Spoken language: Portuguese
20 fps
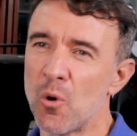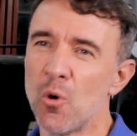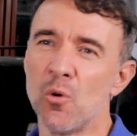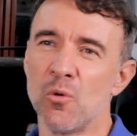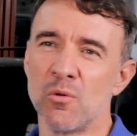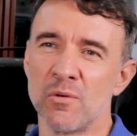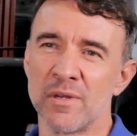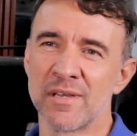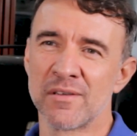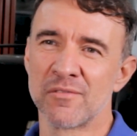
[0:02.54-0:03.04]

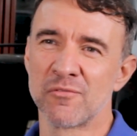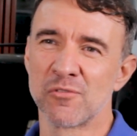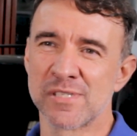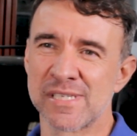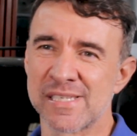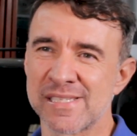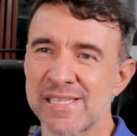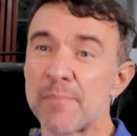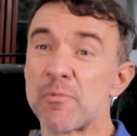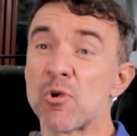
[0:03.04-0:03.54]
Ou, né,
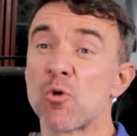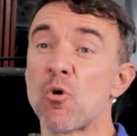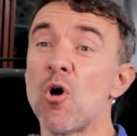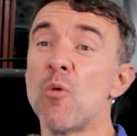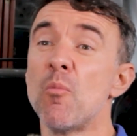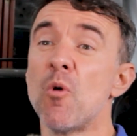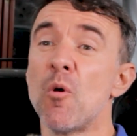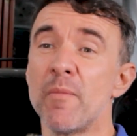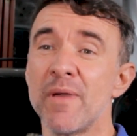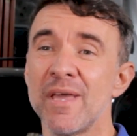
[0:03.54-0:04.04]
você sabe
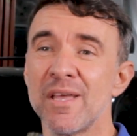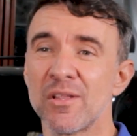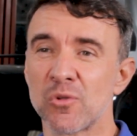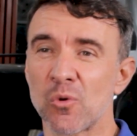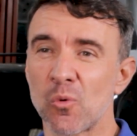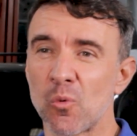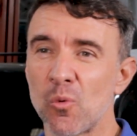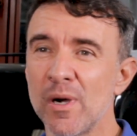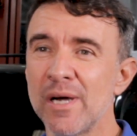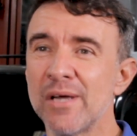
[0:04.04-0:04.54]
qual o
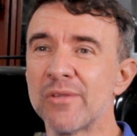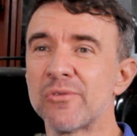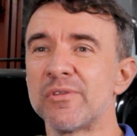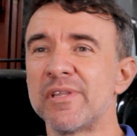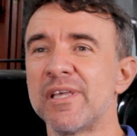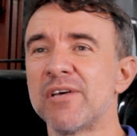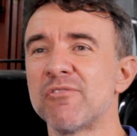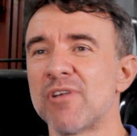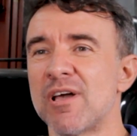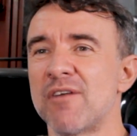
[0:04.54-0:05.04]
momento, quando
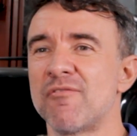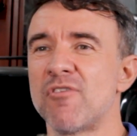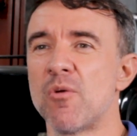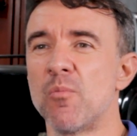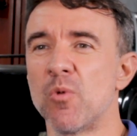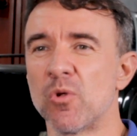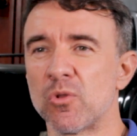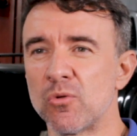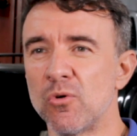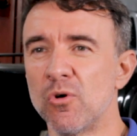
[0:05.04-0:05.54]
devo lavar
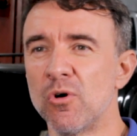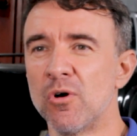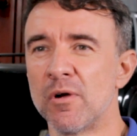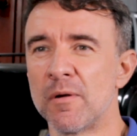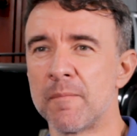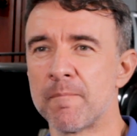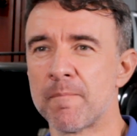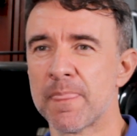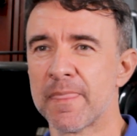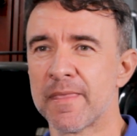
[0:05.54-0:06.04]
o
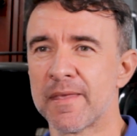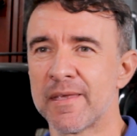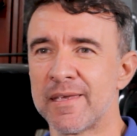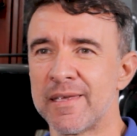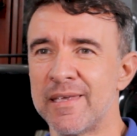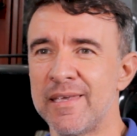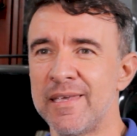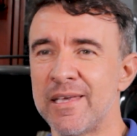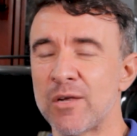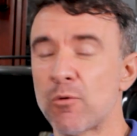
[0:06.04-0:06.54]
motor
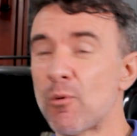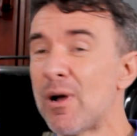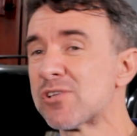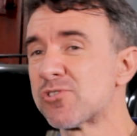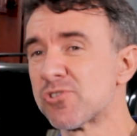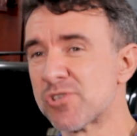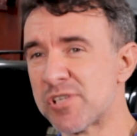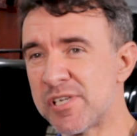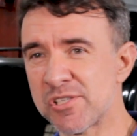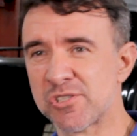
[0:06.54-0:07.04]
e
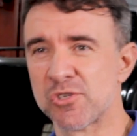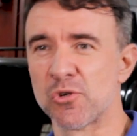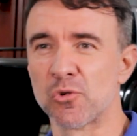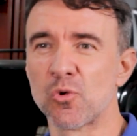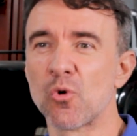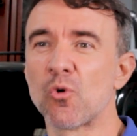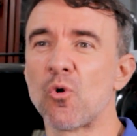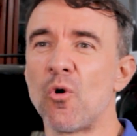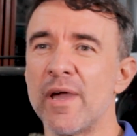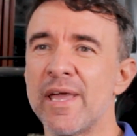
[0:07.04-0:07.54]
quais os riscos que eu
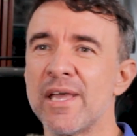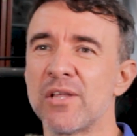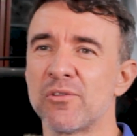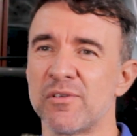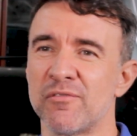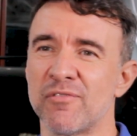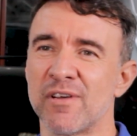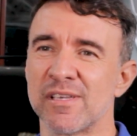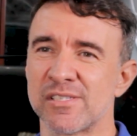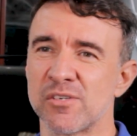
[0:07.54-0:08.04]
estou
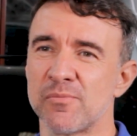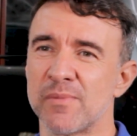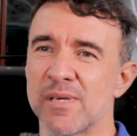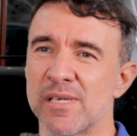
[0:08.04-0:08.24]
correndo em fazer